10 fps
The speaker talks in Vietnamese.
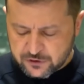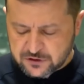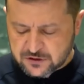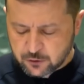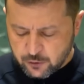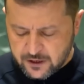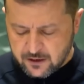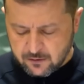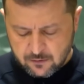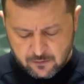Putin đang
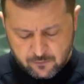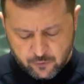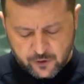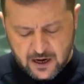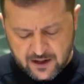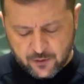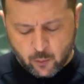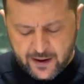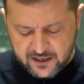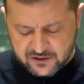tìm kiếm những cách
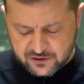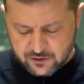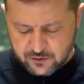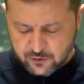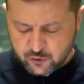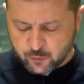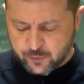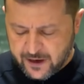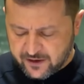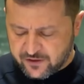khác để phá
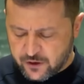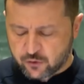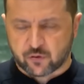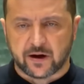vỡ tinh thần